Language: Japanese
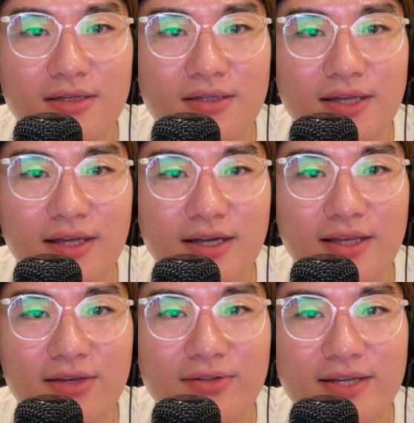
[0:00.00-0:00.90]
再開
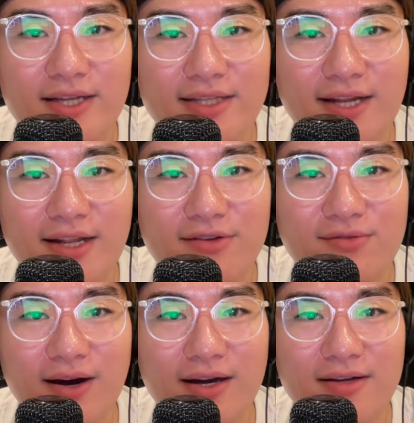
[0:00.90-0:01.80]
起用で期待される
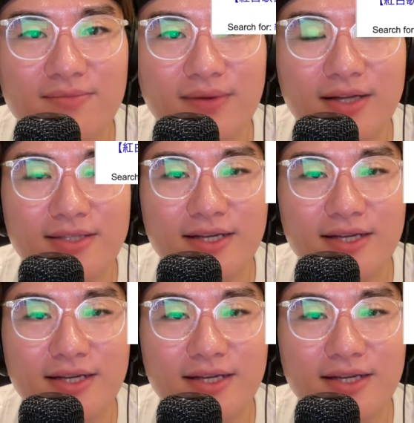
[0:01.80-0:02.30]
のは、まあ、